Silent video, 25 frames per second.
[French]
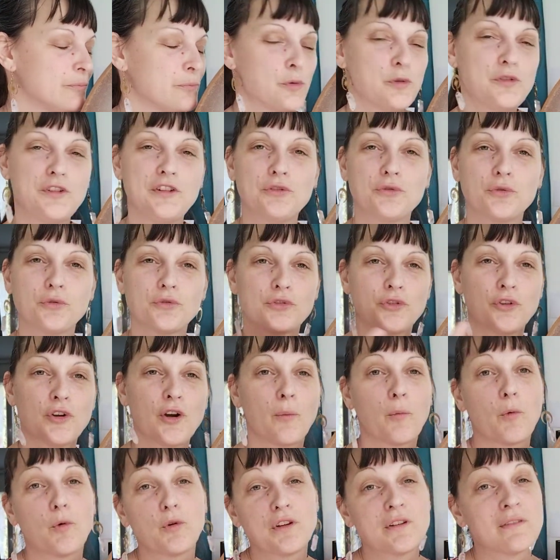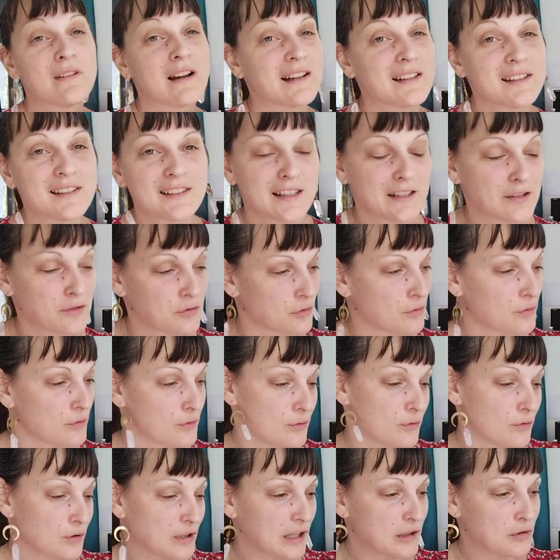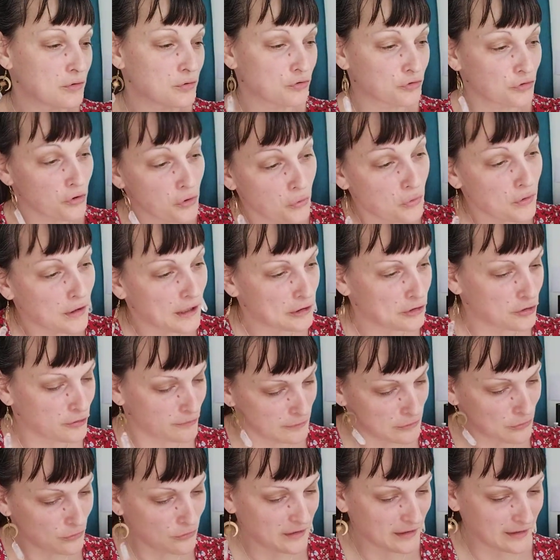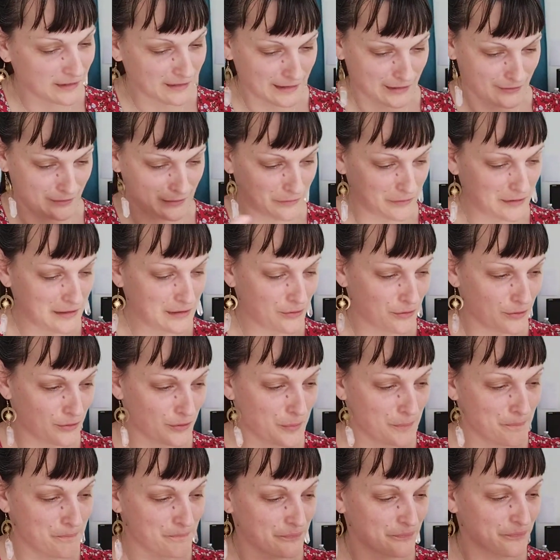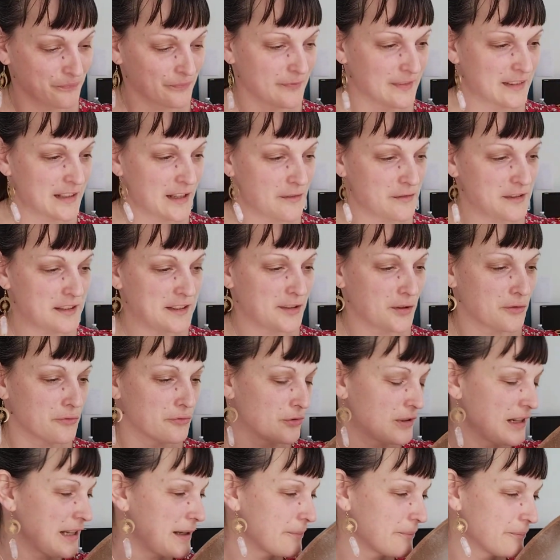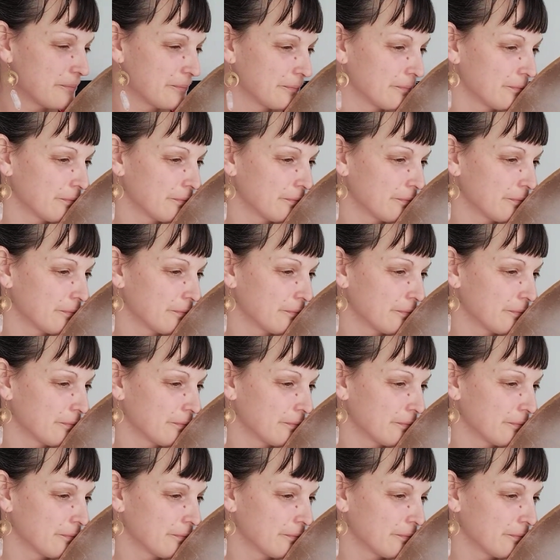Petite odeur, bon, qui va rester que quelques heures ou quelques minutes. Hein, ça va vite, euh, vite s'envoler.